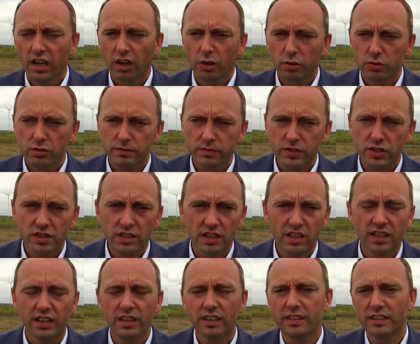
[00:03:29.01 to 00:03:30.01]

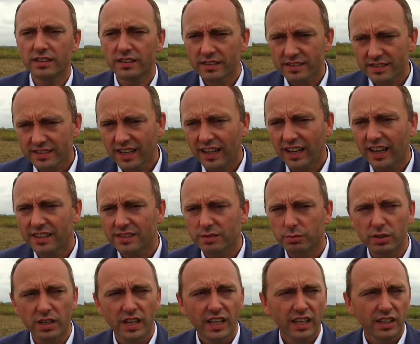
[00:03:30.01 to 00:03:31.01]
oczywiście e,
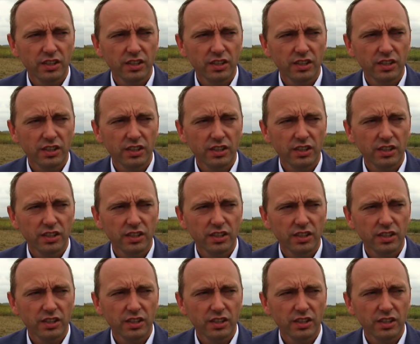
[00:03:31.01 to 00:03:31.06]
znalazły.